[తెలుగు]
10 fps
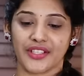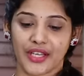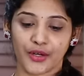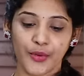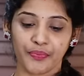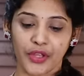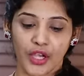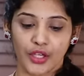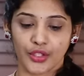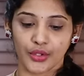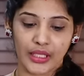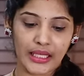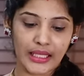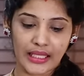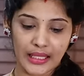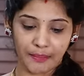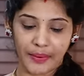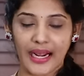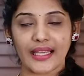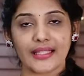ఇచ్చారు సో ఇది
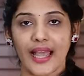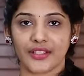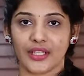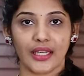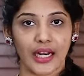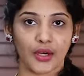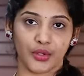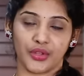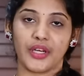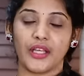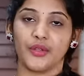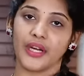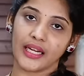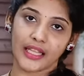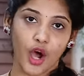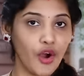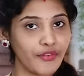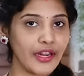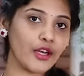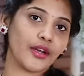ప్రైస్ యాక్చువల్గా నాకు గుర్తులేదు నేను ఇది
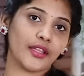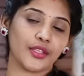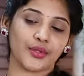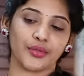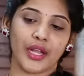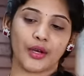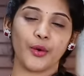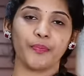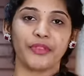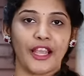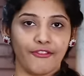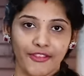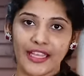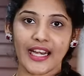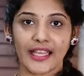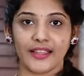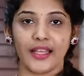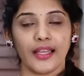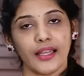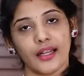ఆఫ్లైన్లోనే తీసుకున్నాను
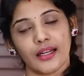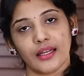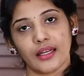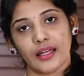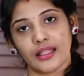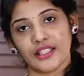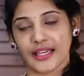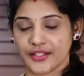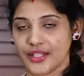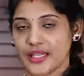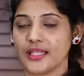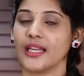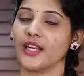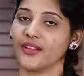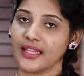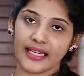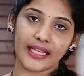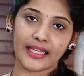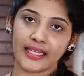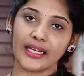వీలైతే చెక్ చేసి నేను దీని
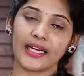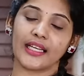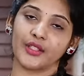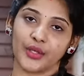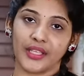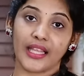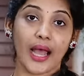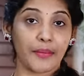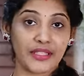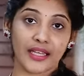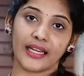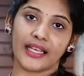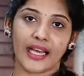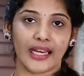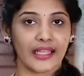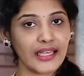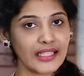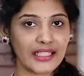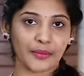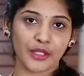లింక్ కనుక దొరికితే అమెజాన్ లింక్ అనేది
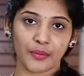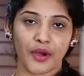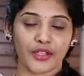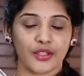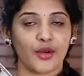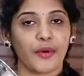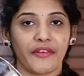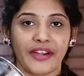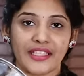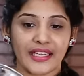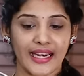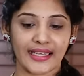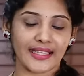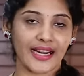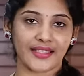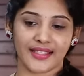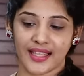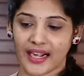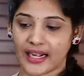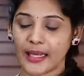డిస్క్రిప్షన్ బాక్స్లో ప్రొవైడ్ చేయడానికి ట్రై
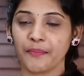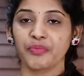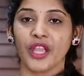చేస్తానండి